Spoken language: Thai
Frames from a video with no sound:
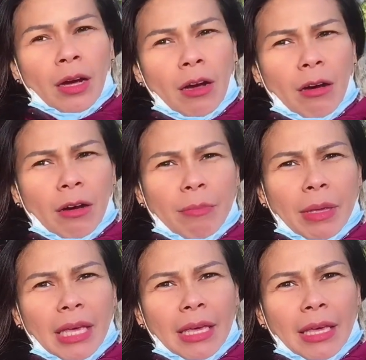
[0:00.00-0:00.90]
ก็
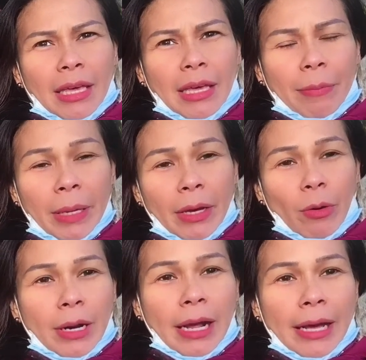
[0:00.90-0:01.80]
มีพี่ค
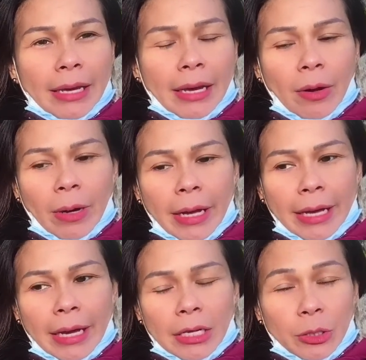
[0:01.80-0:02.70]
นไทยเขาให้
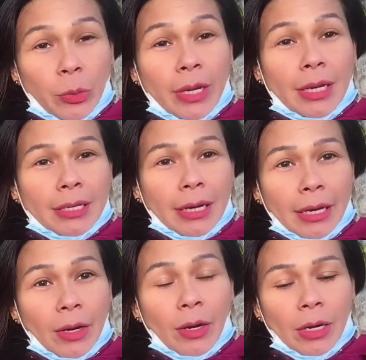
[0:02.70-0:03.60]
การช่วยเหลือ
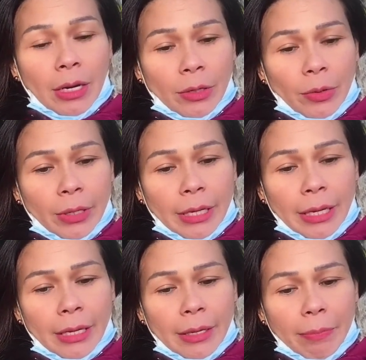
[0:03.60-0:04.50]
เนาะ โดย
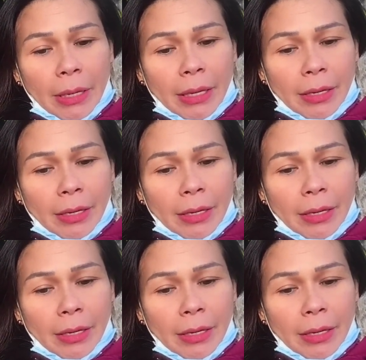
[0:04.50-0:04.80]
ให้ไป